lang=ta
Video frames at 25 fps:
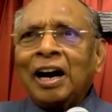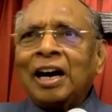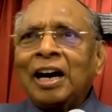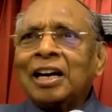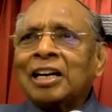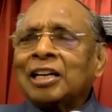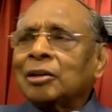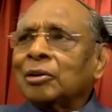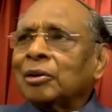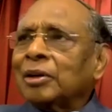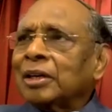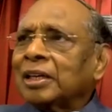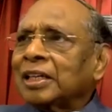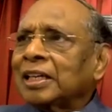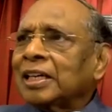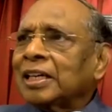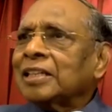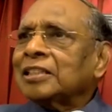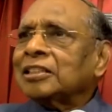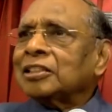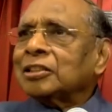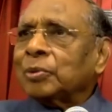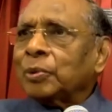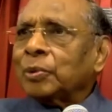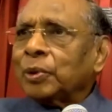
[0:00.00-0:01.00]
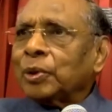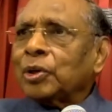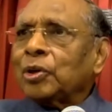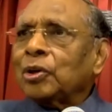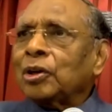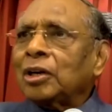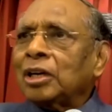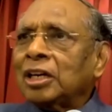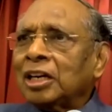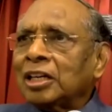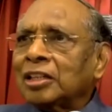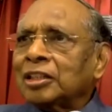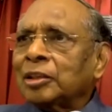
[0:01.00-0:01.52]
ஆண்டவர் இயேசு
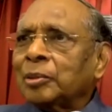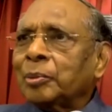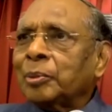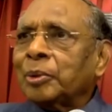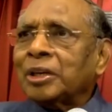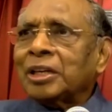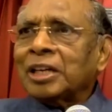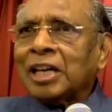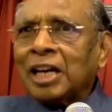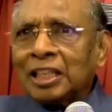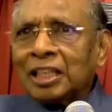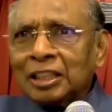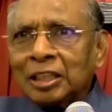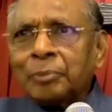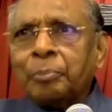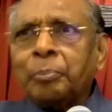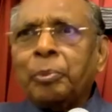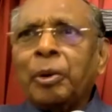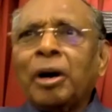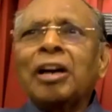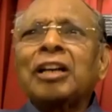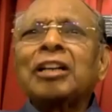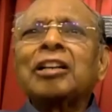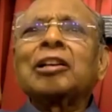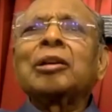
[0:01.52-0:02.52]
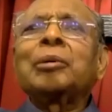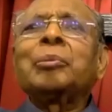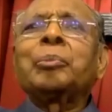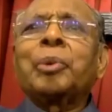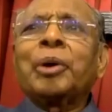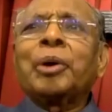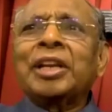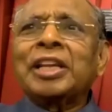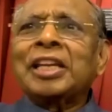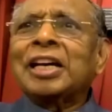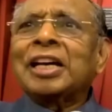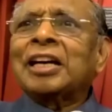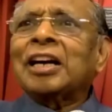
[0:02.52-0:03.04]
உயிரோடு எழுந்த பிறகு அதை பாட்டிலும்
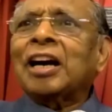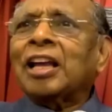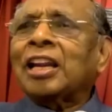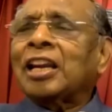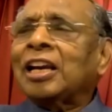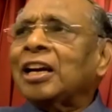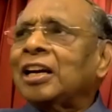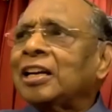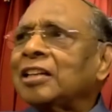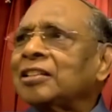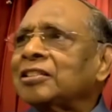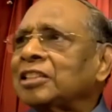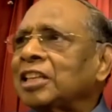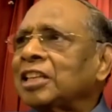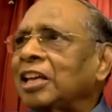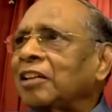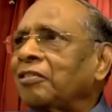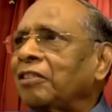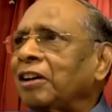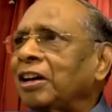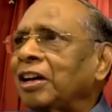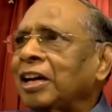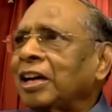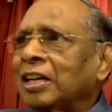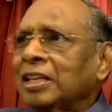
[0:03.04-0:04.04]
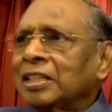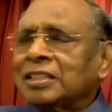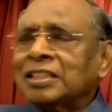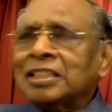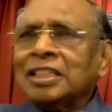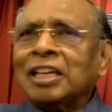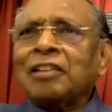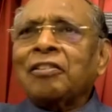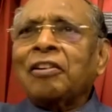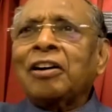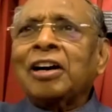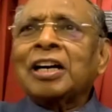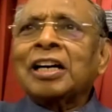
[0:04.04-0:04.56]
பெரிய காரியங்களை செய்வா
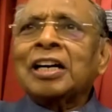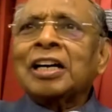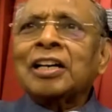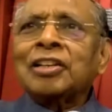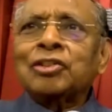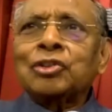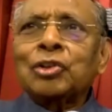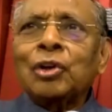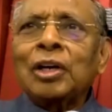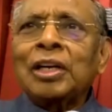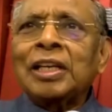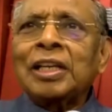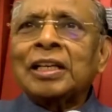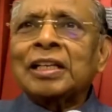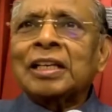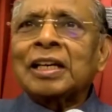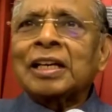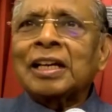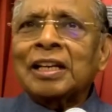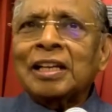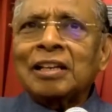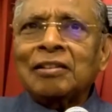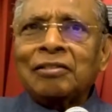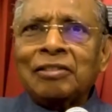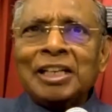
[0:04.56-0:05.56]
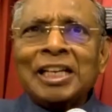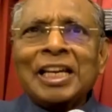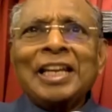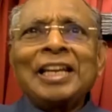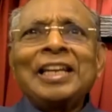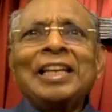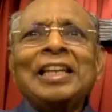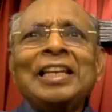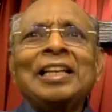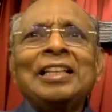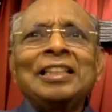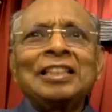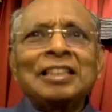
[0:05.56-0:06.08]
செய்வாங்கன்னு சொல்லியிருக்காரு இவங்க
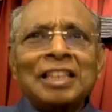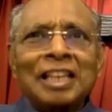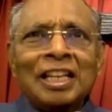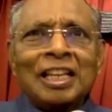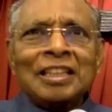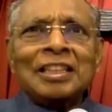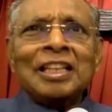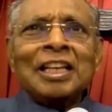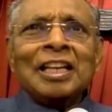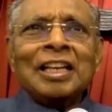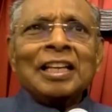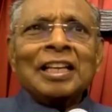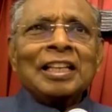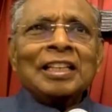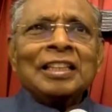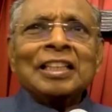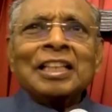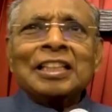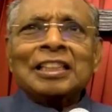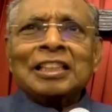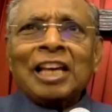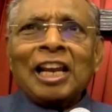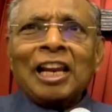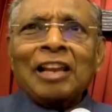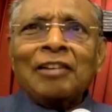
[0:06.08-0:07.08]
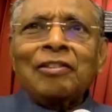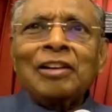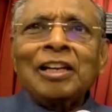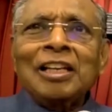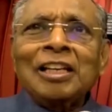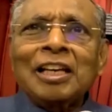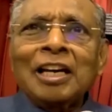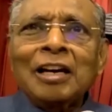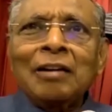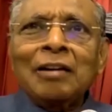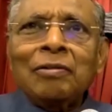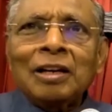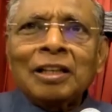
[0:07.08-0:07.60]
என்ன இத்தனை இந்த
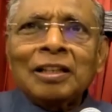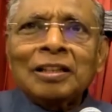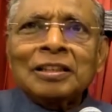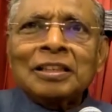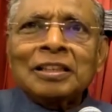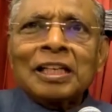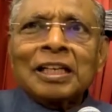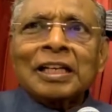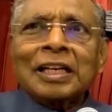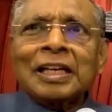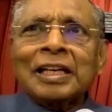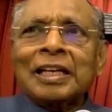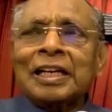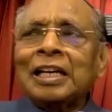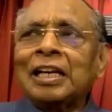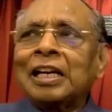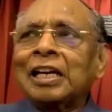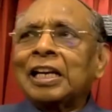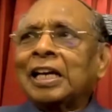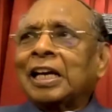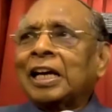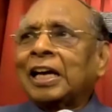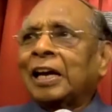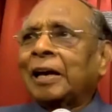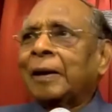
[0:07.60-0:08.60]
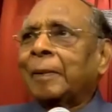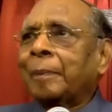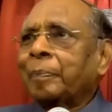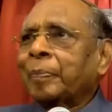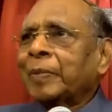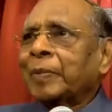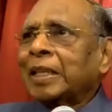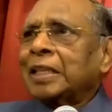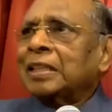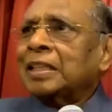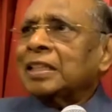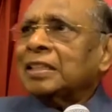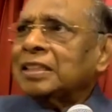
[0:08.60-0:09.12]
தலைவலிக்கே விழுந்துட்டாங்க கீழே
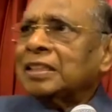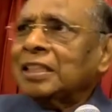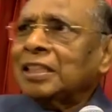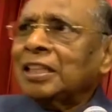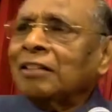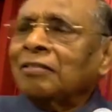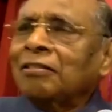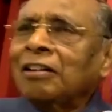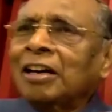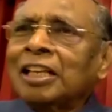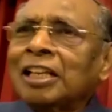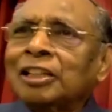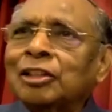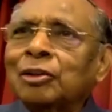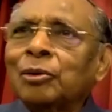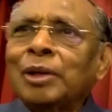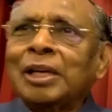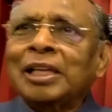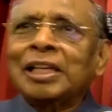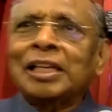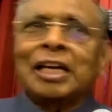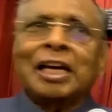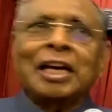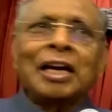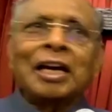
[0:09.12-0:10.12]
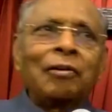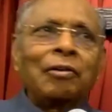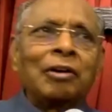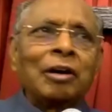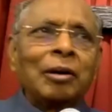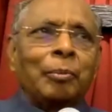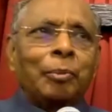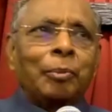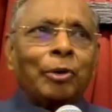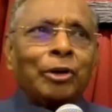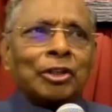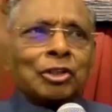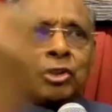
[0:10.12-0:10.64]
இந்த சின்ன வயிற்று வலிக்கே அவங்க
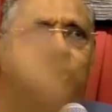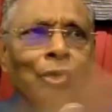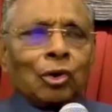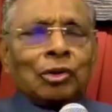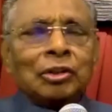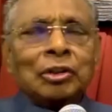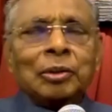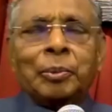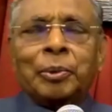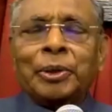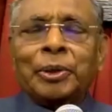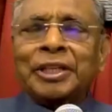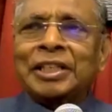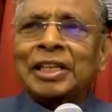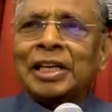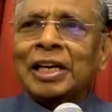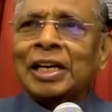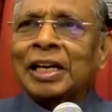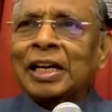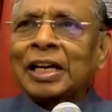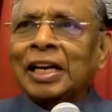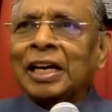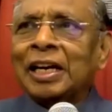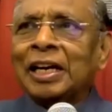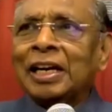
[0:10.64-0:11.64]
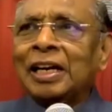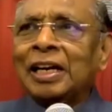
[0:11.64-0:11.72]
போய் சோர்ந்து போயிட்டாங்க